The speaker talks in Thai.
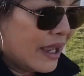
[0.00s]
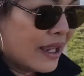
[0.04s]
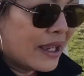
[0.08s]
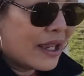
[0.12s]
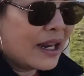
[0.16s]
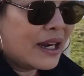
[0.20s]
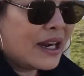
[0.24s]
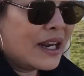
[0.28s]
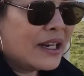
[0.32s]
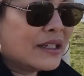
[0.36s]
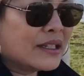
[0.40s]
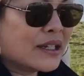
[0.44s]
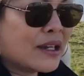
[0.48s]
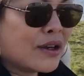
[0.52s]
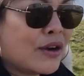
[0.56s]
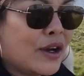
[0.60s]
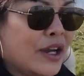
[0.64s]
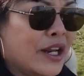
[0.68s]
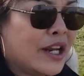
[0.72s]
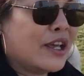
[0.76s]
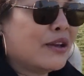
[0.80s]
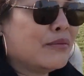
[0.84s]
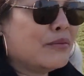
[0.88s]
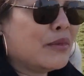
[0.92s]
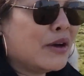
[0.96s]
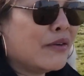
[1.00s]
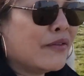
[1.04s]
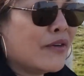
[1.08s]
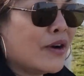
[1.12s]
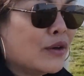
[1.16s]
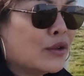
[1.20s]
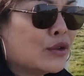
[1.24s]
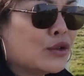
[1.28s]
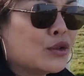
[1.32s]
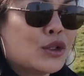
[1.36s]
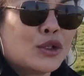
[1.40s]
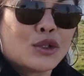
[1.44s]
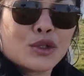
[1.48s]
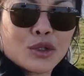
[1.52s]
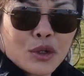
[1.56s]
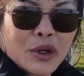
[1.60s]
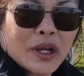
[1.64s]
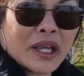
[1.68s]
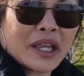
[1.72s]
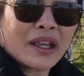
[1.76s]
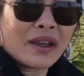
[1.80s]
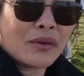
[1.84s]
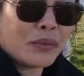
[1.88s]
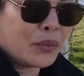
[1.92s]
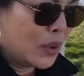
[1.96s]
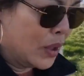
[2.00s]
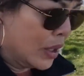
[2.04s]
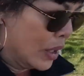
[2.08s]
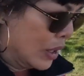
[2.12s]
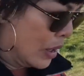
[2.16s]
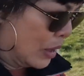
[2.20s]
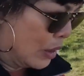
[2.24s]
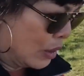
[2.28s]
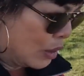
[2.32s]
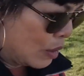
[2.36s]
ยายลินจังคอยได้มาเว้าจ่อยๆ ให้พี่ให้